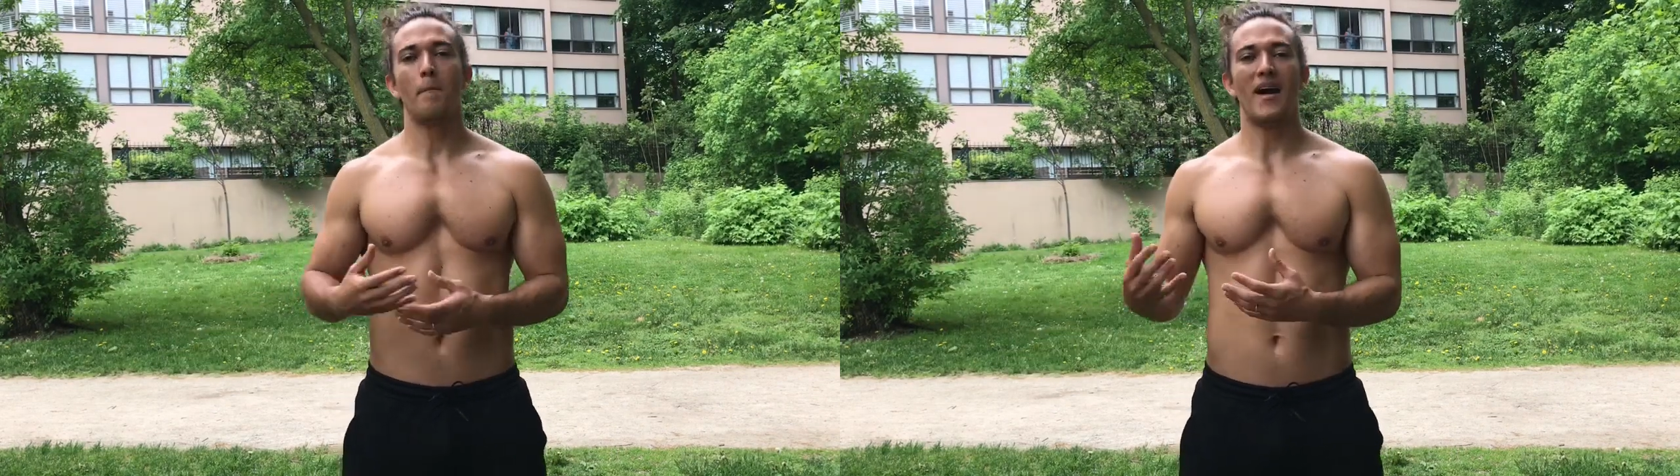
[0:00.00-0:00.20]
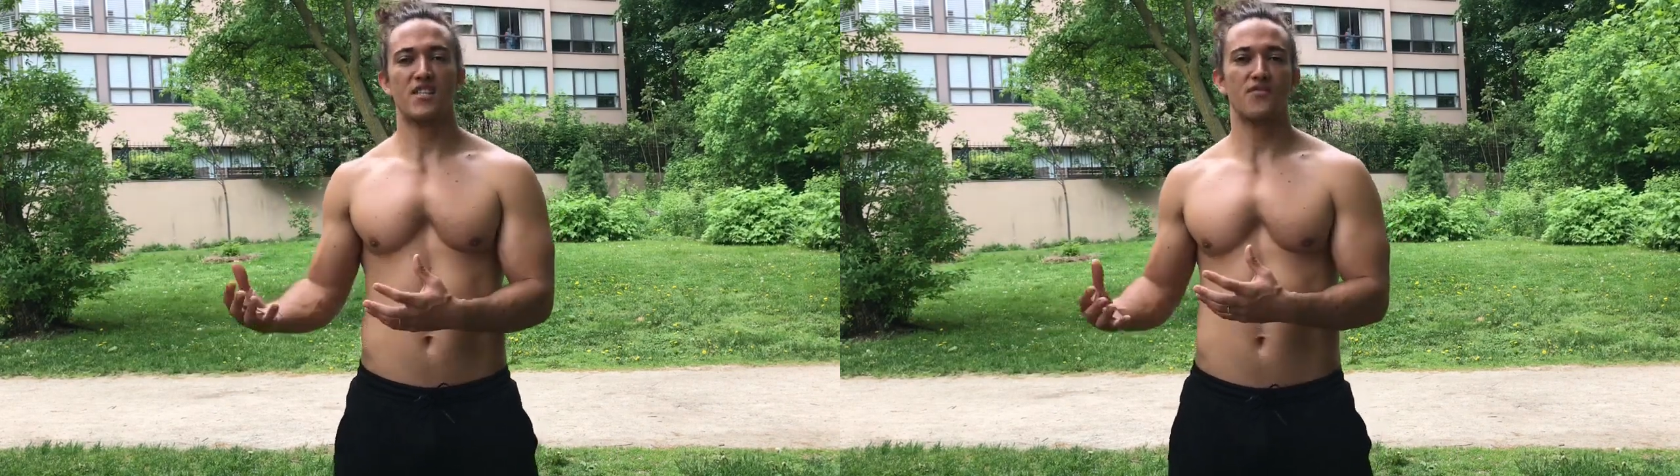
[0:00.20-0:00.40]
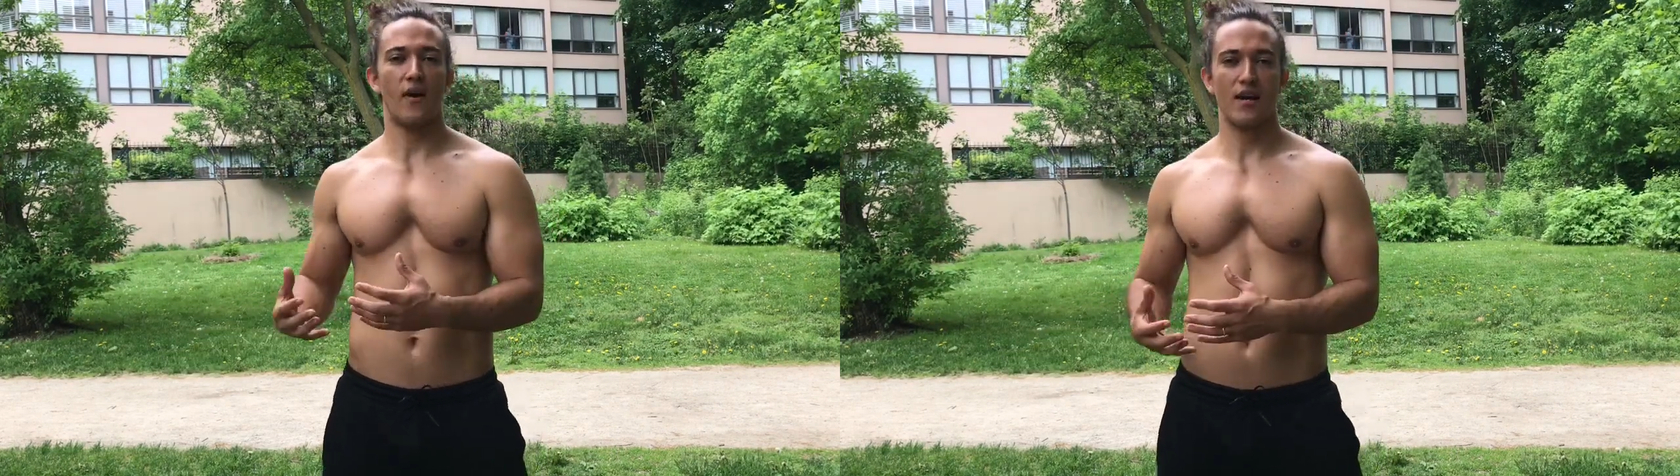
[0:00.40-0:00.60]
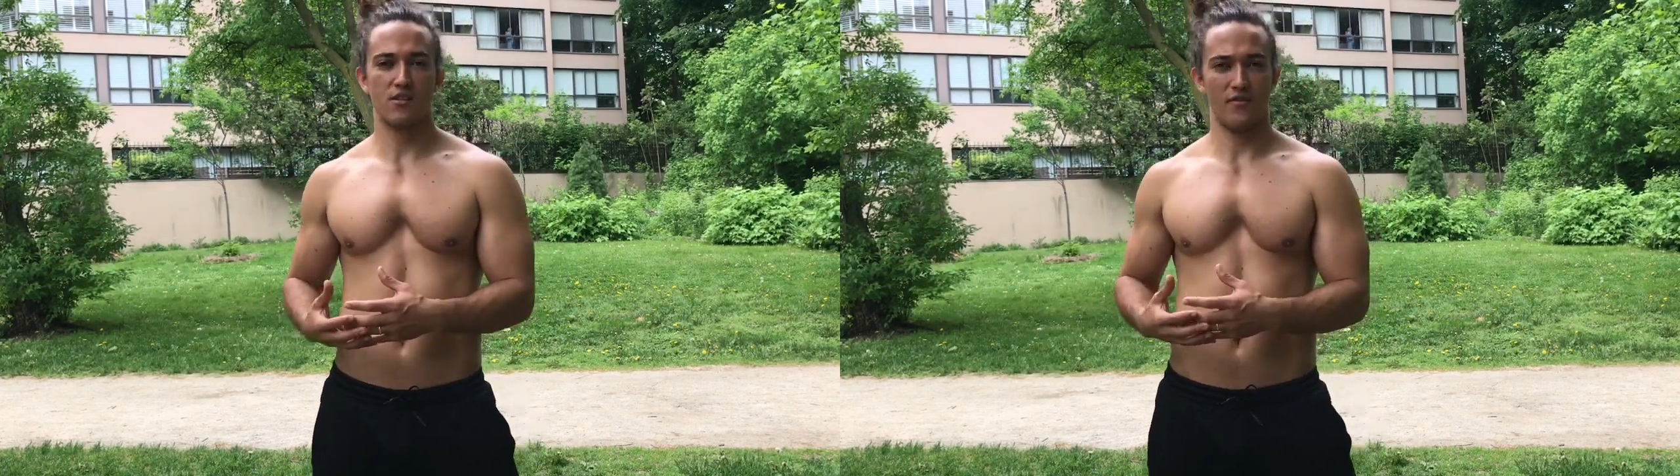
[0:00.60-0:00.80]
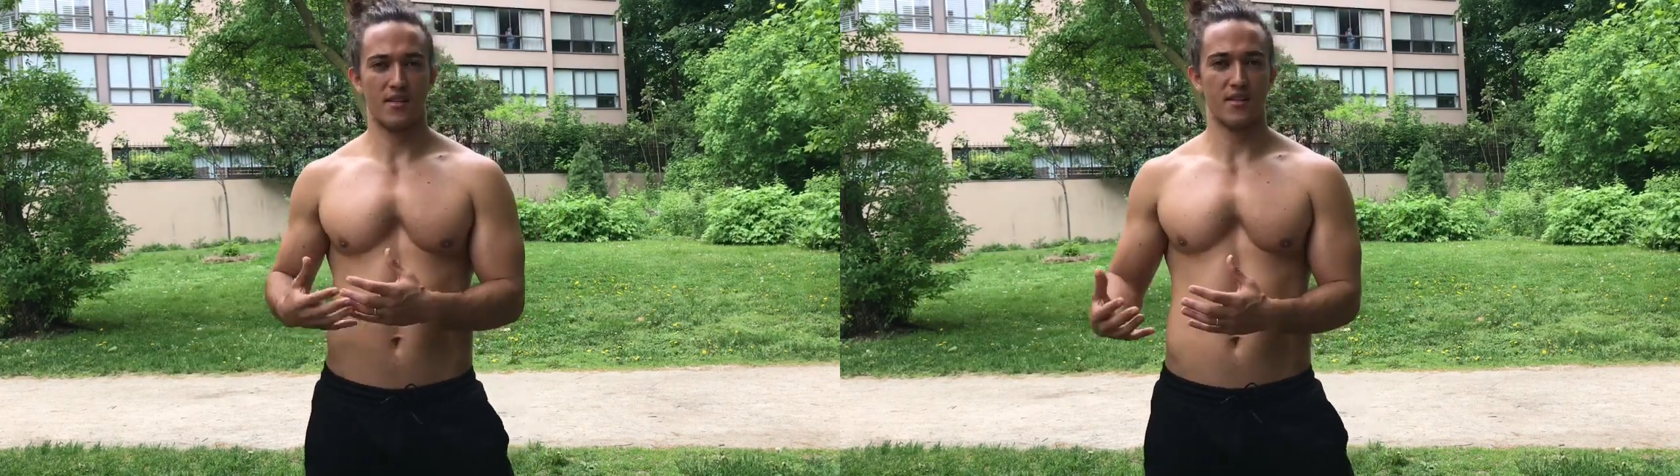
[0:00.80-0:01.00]
mais
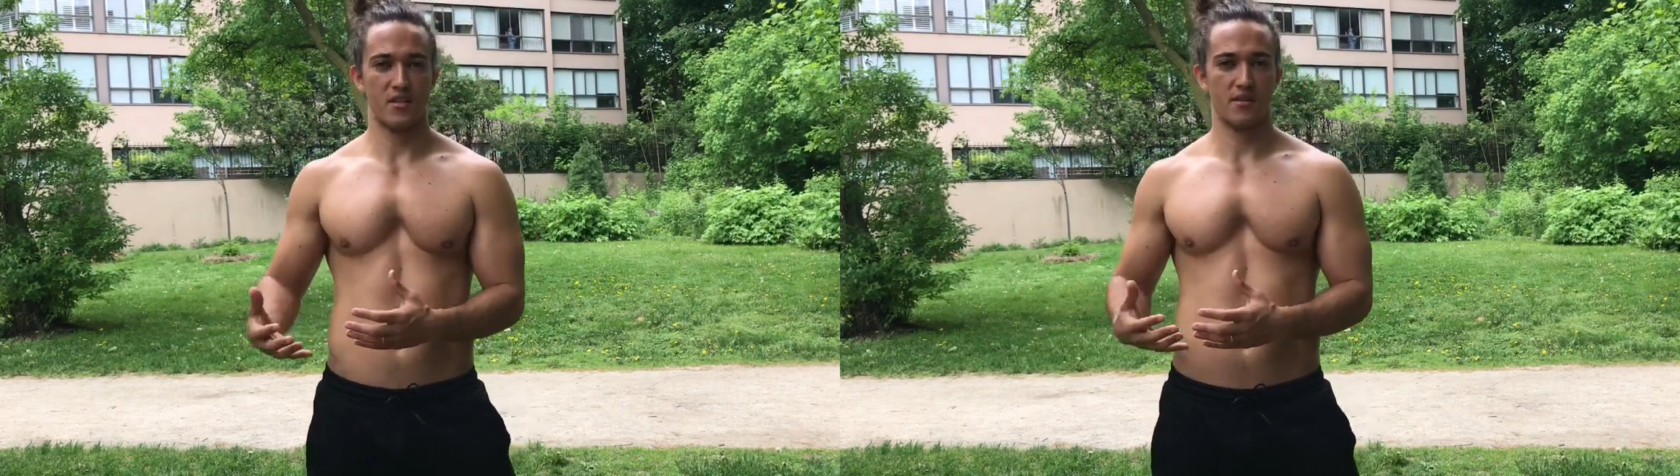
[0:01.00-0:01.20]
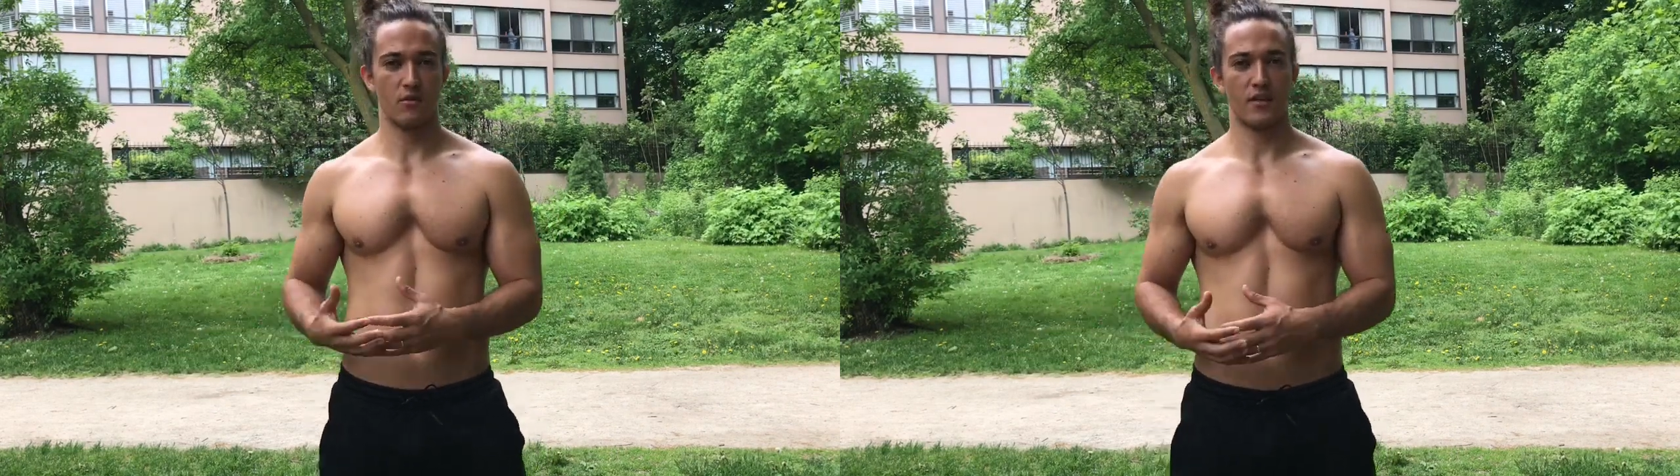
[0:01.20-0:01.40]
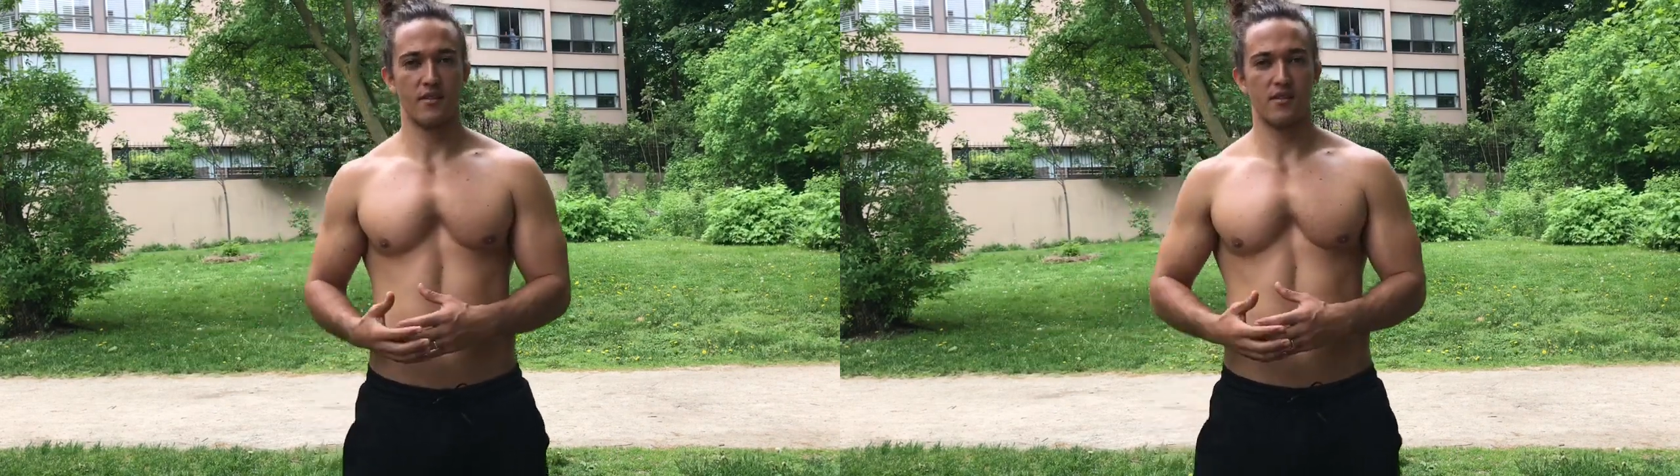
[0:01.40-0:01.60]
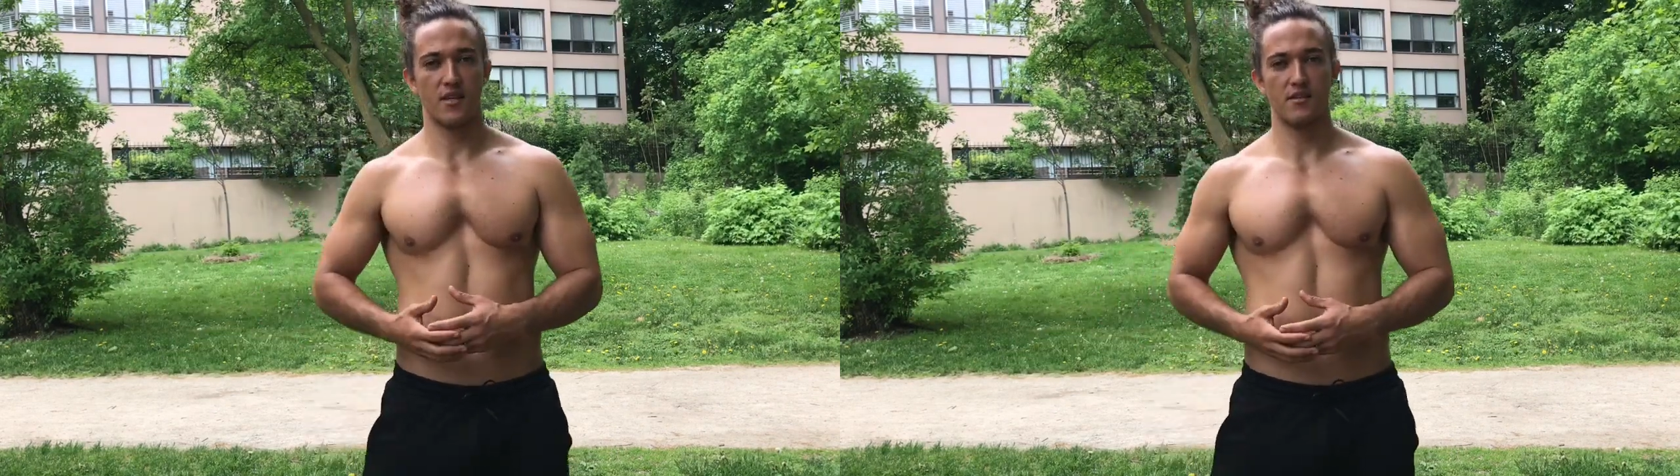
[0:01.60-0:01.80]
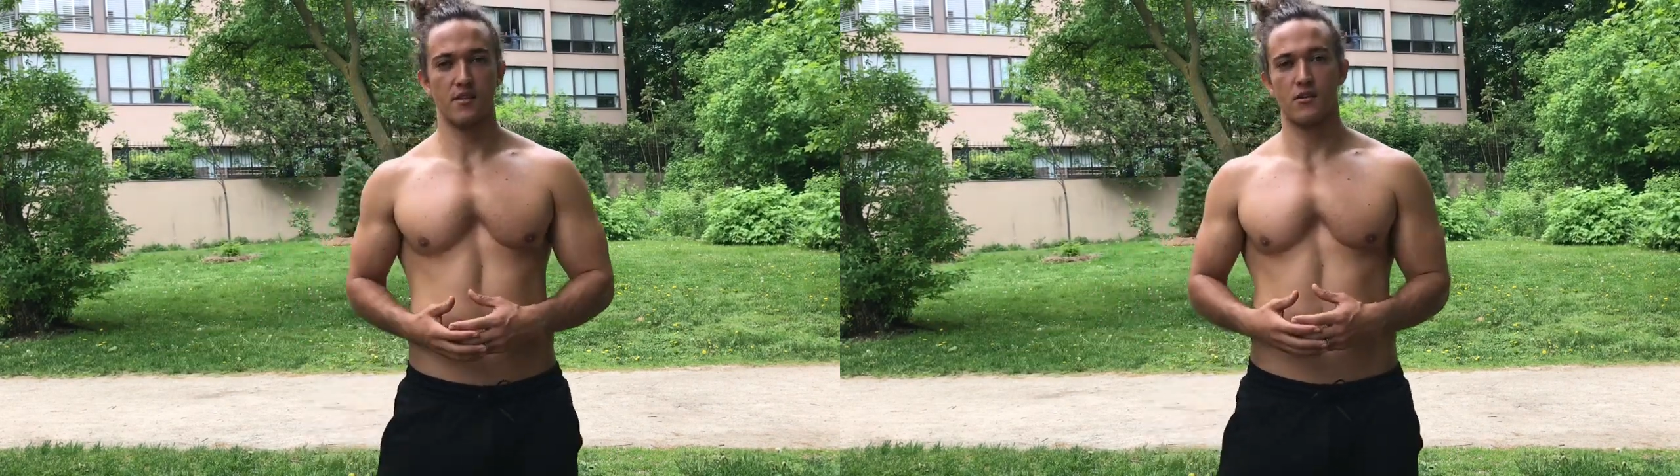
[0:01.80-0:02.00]
fácil vai ser de executar esse
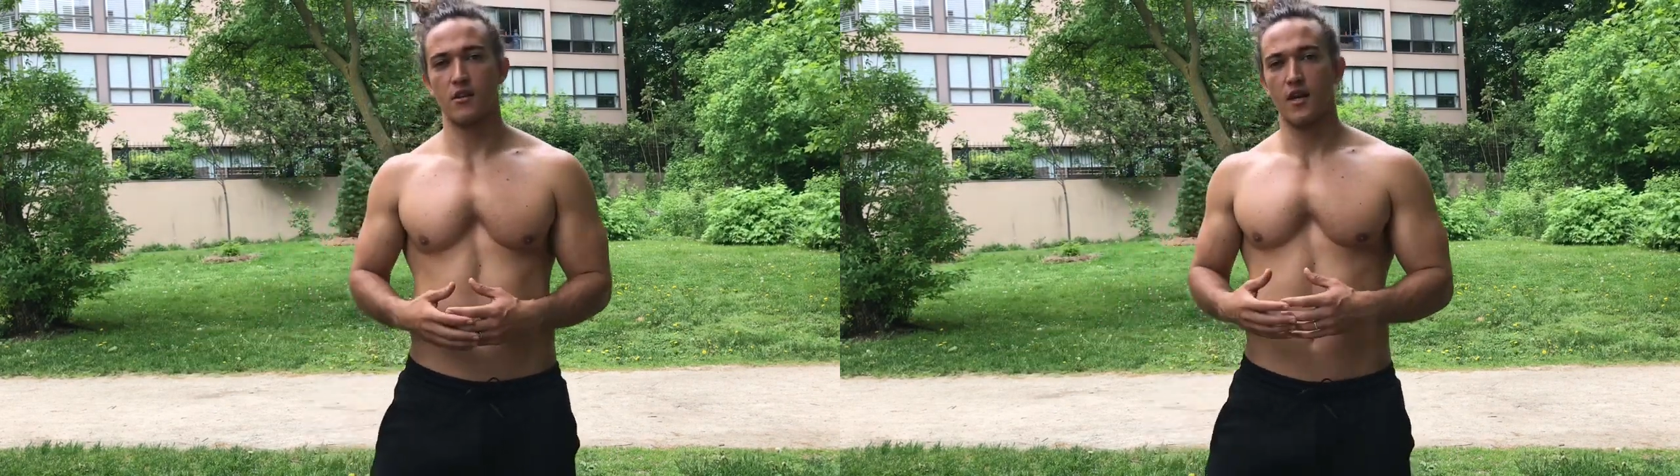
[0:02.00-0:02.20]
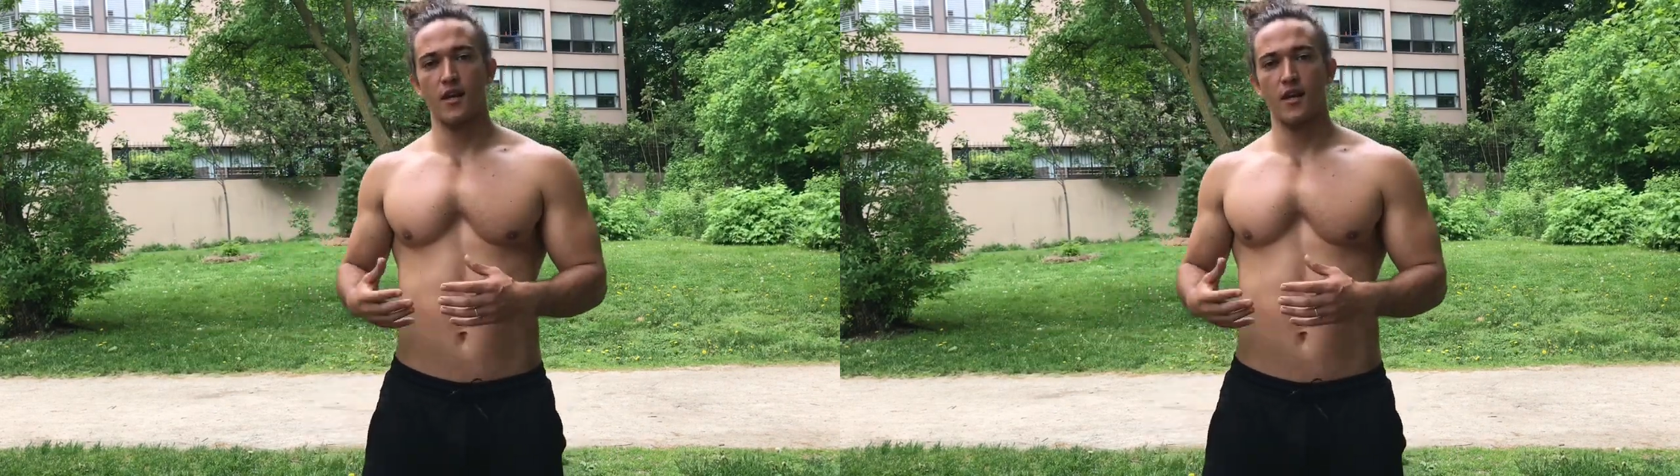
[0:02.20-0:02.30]
exercício.